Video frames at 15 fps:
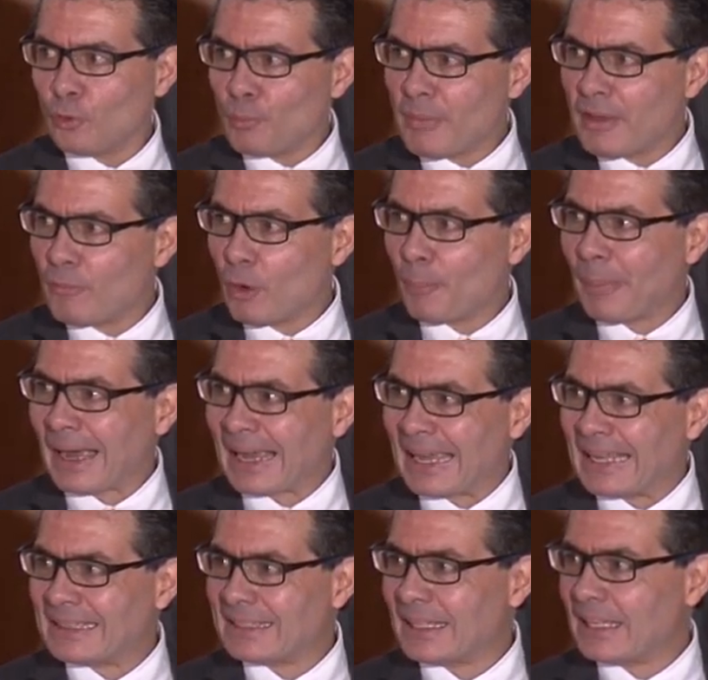un mismo
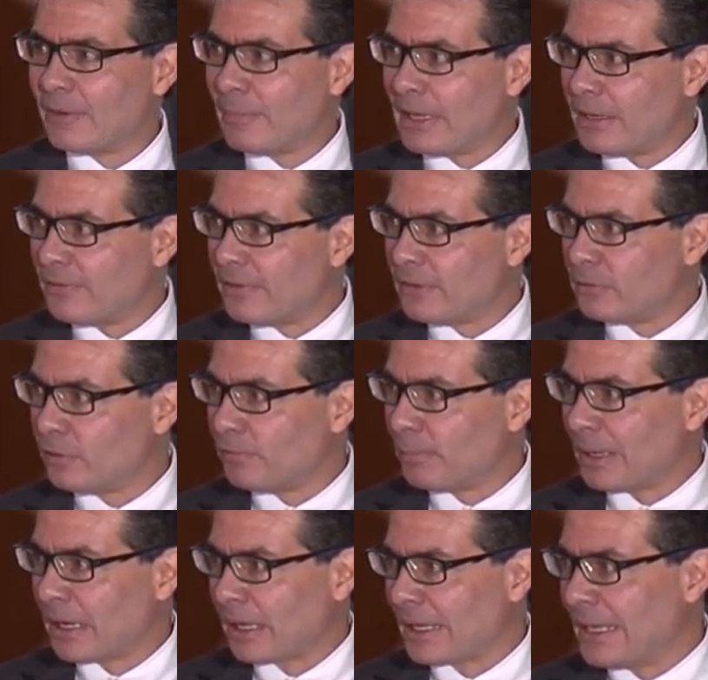paquete de beneficios
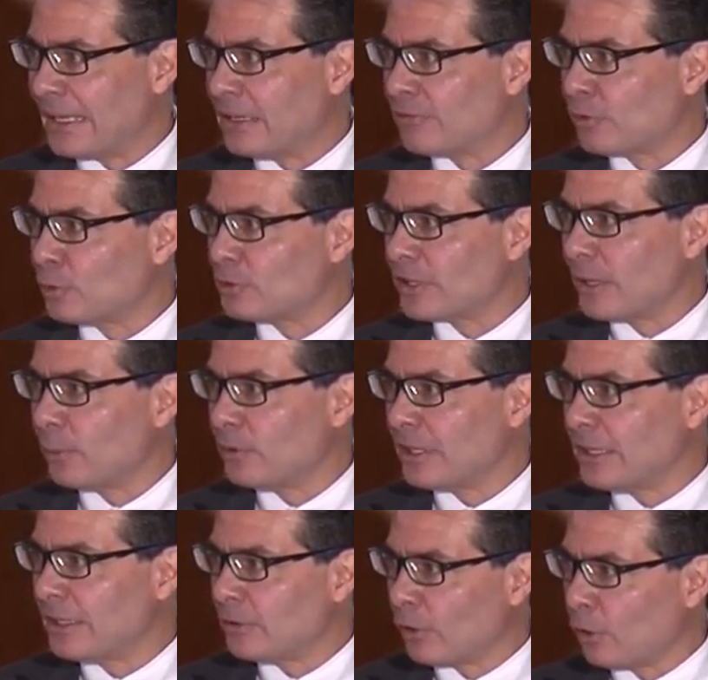para quienes
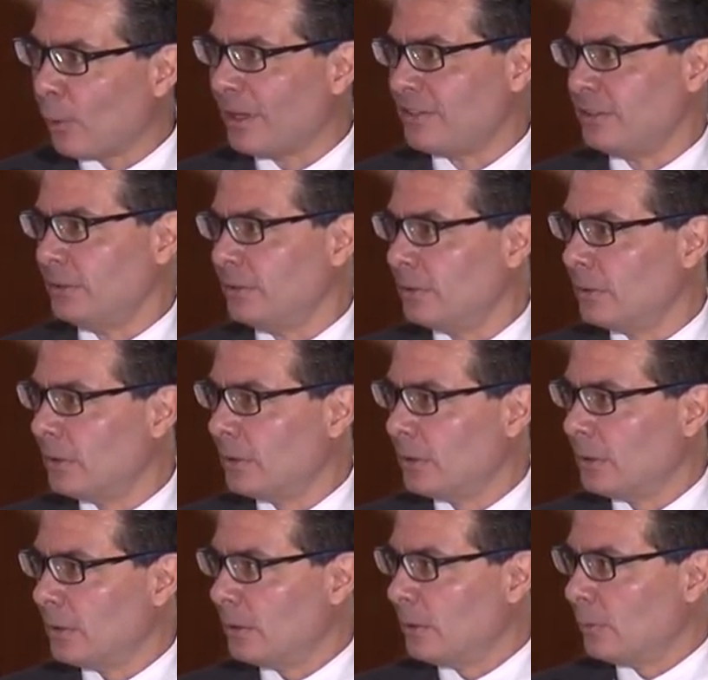contribuyen y no lo hacen,
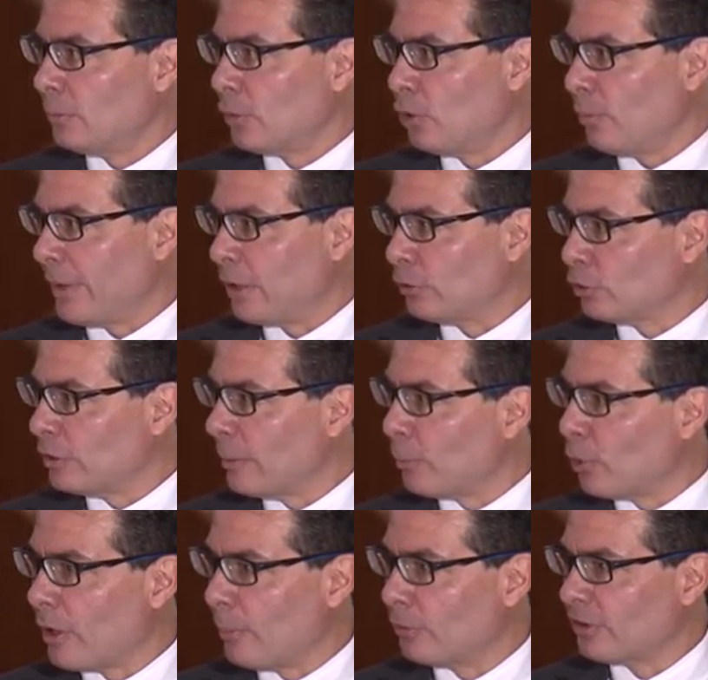por lo menos donde
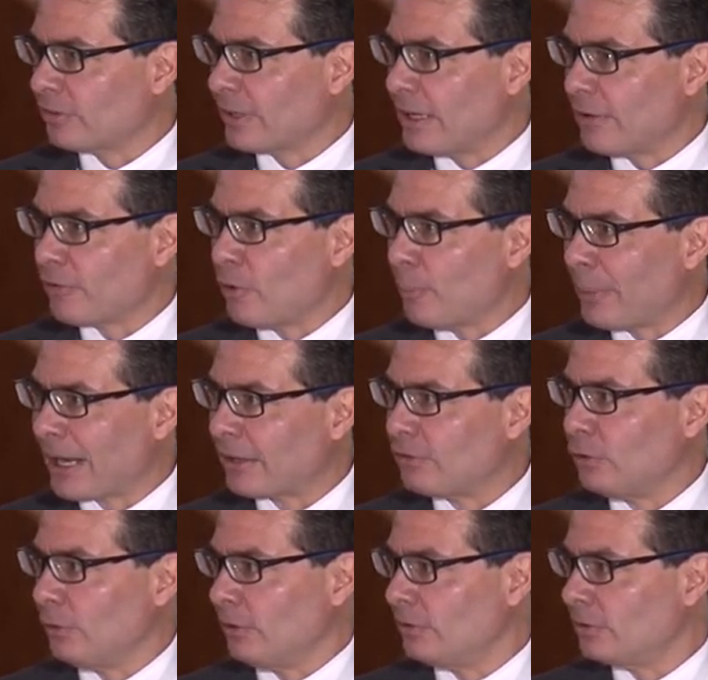podemos hacer las
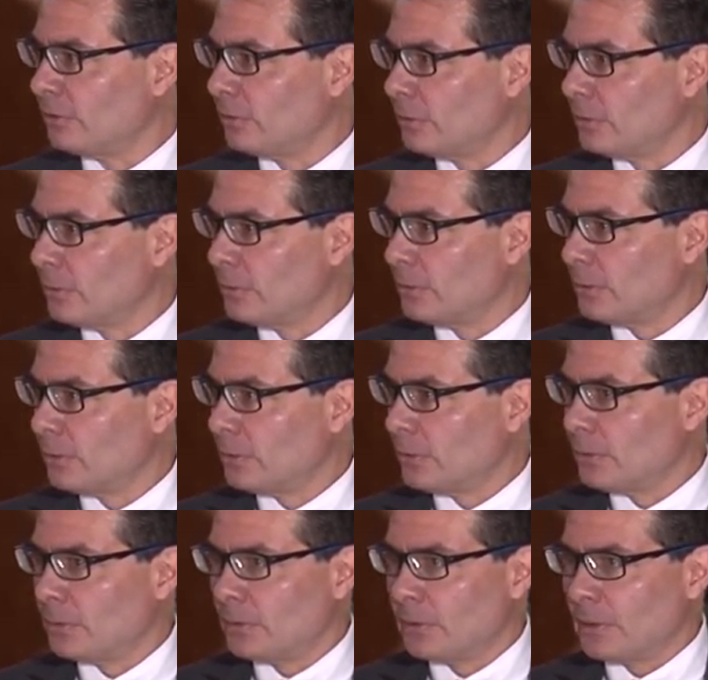comparaciones.
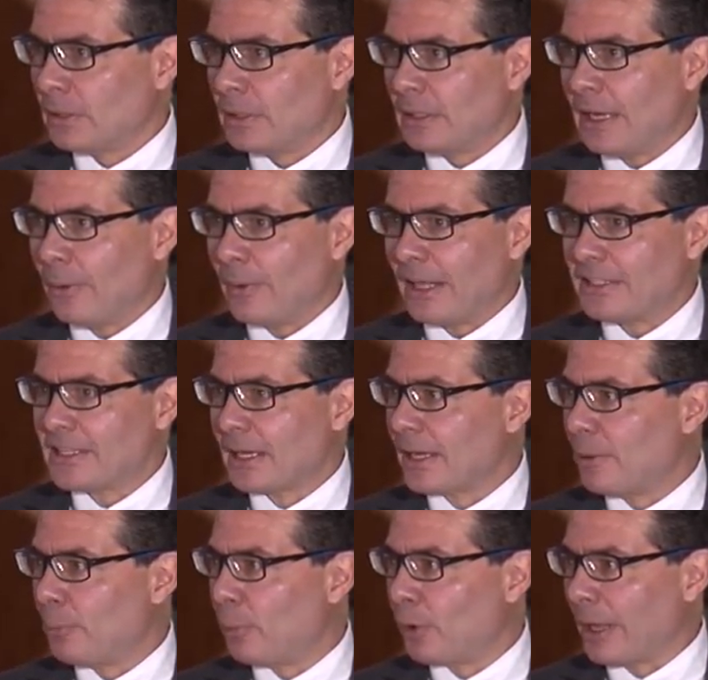La brecha
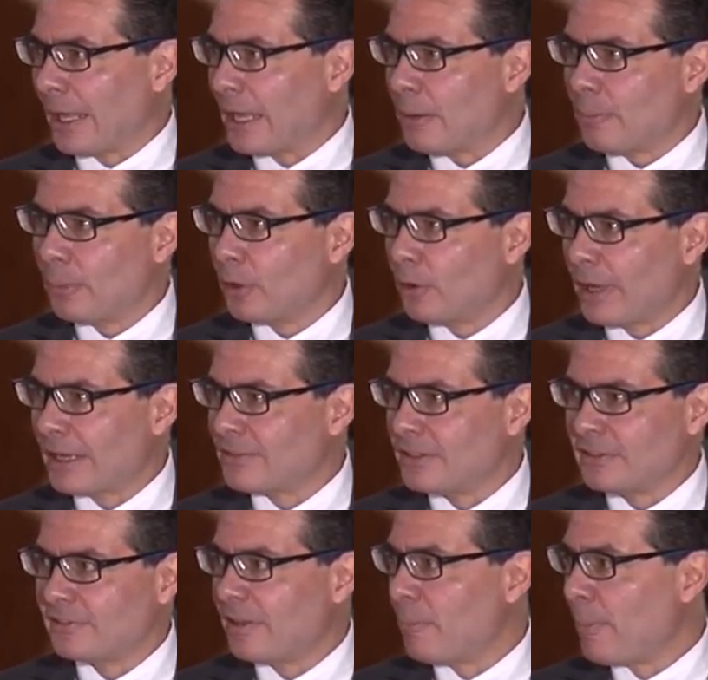que, por ejemplo,
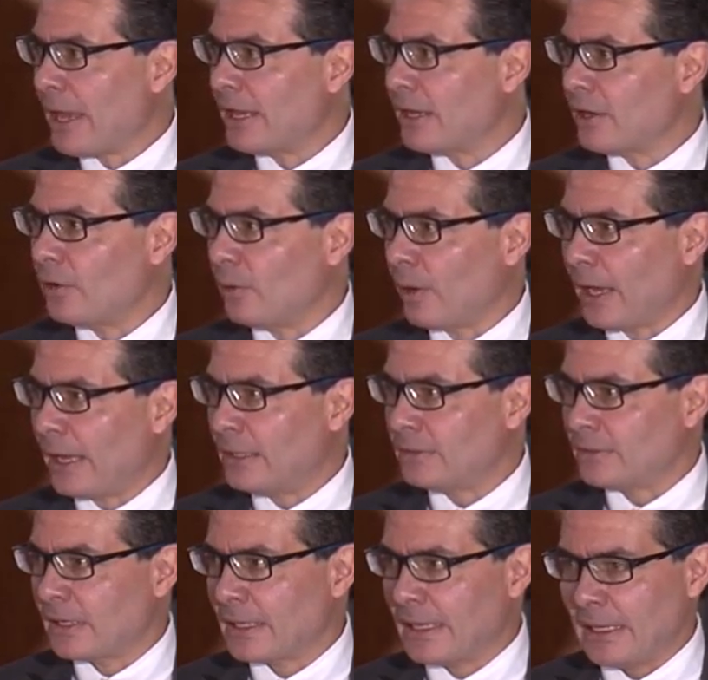existe en México
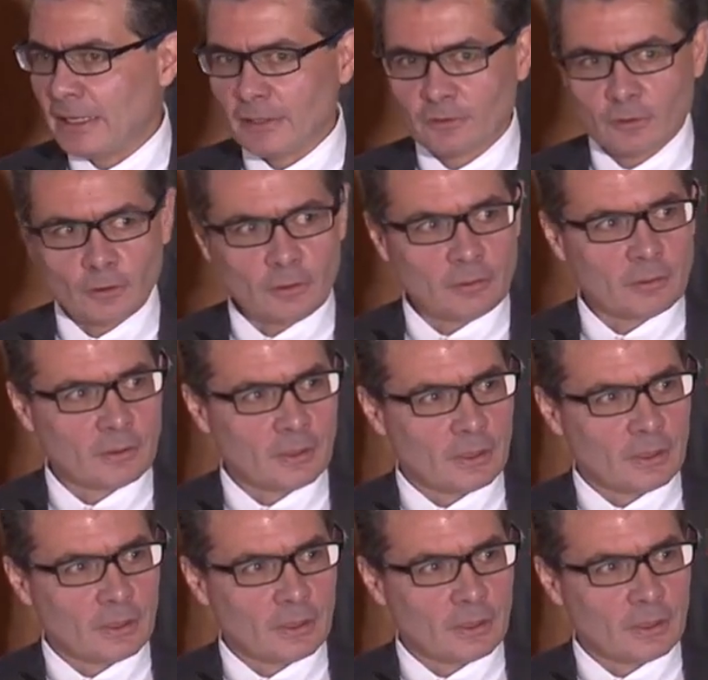entre quienes son